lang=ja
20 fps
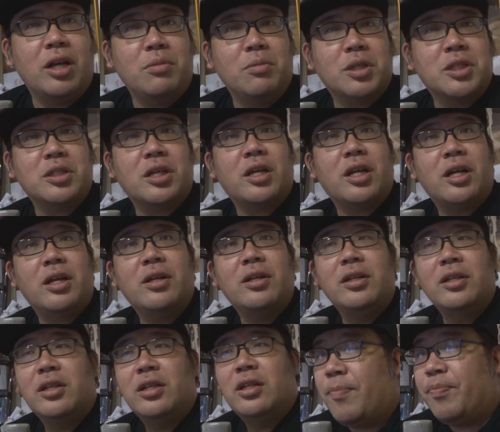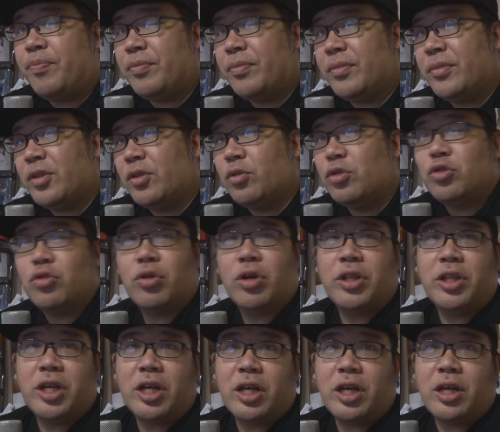ありますから、うん、どうしよう
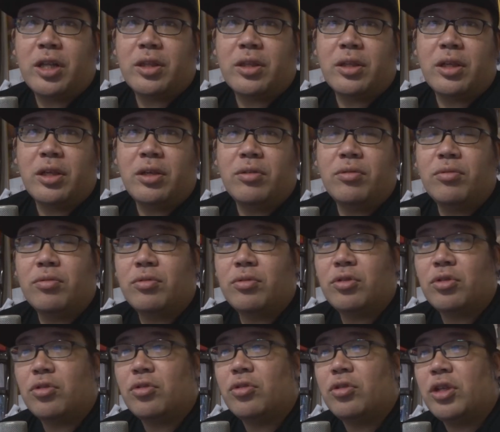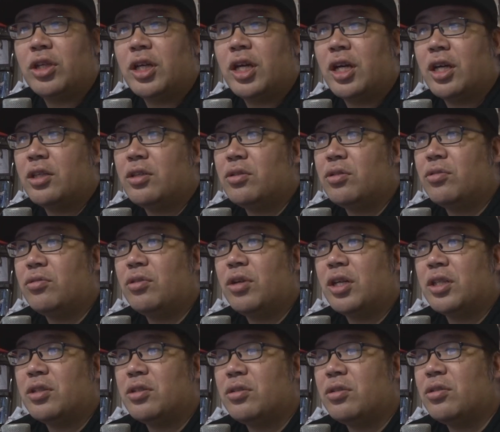かなっていうのをちょっと1ヶ月、9
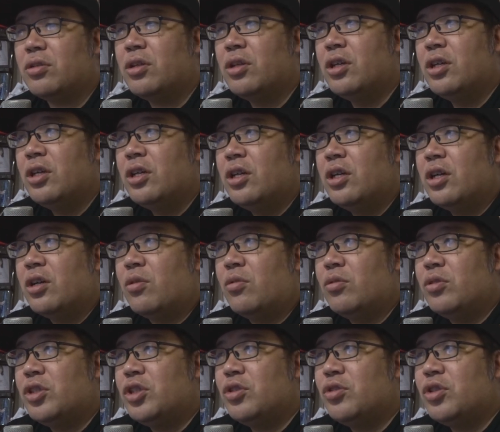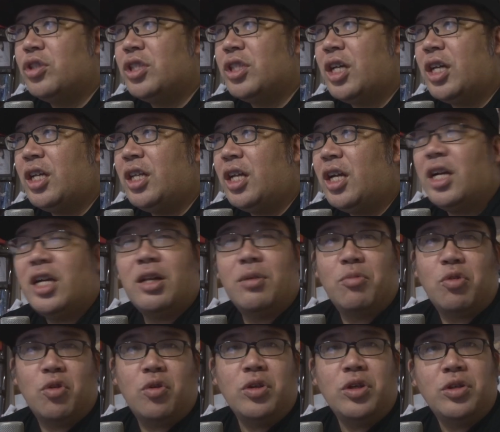月、更新をしないながら
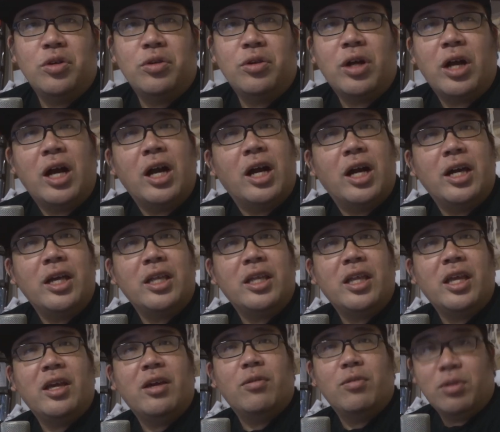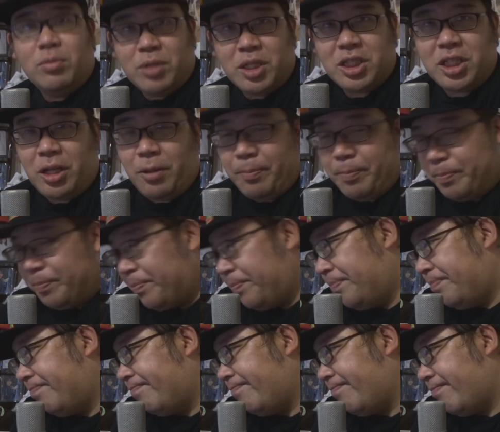もいろいろ考えておりまして、
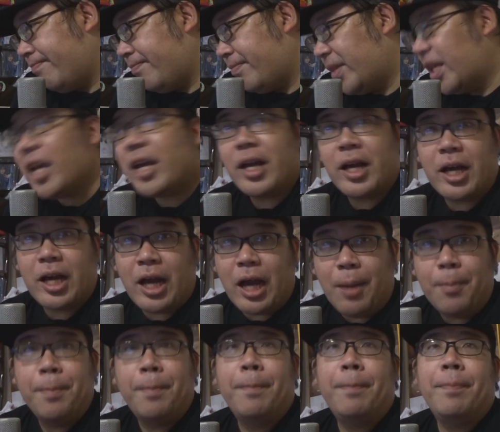結果、